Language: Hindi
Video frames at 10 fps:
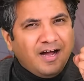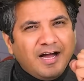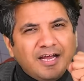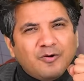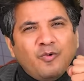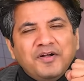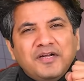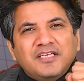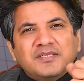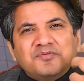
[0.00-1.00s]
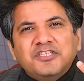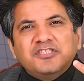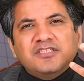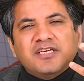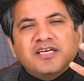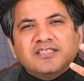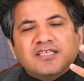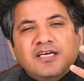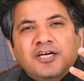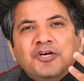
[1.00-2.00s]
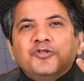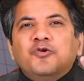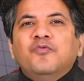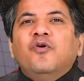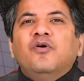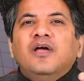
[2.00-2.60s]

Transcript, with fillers: हाई क्वांटिटी सब्सटेंशियल तरीके से तो वो